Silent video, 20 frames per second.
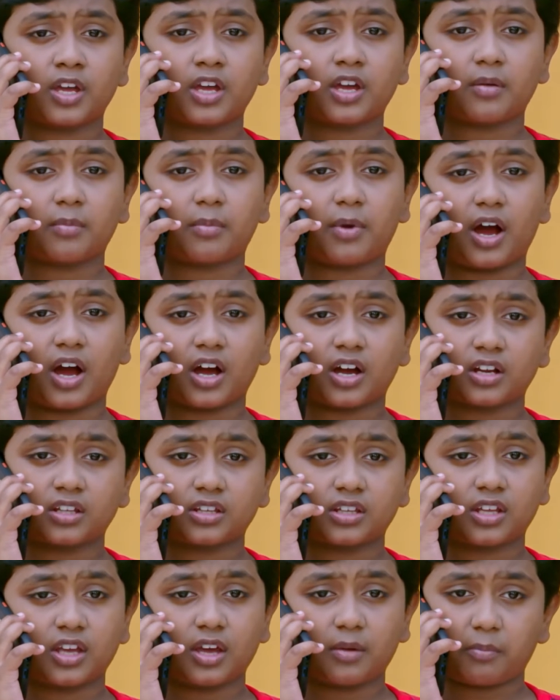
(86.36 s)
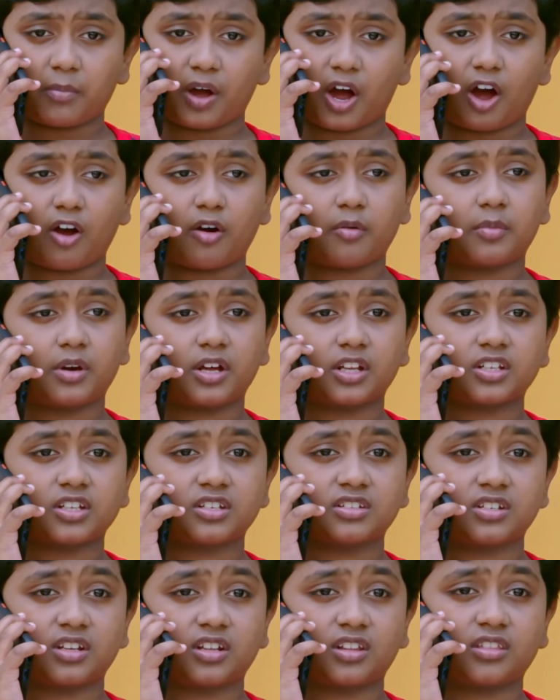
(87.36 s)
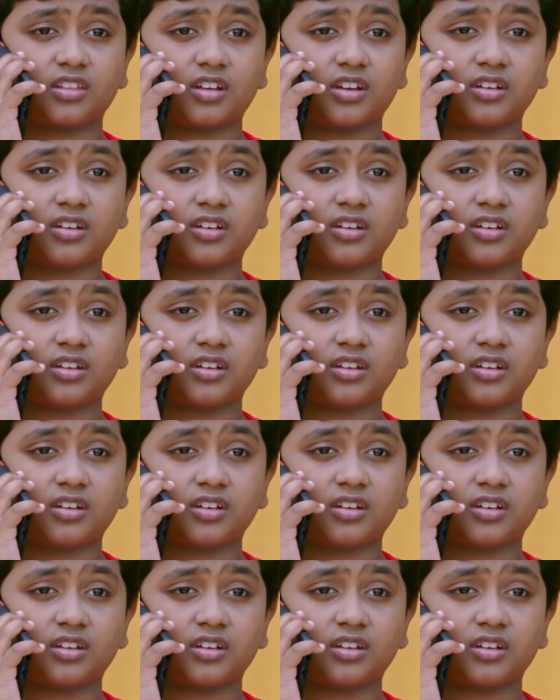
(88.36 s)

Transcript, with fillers: அவளை பாக்குறதுக்கே பாவமா இருந்துச்சு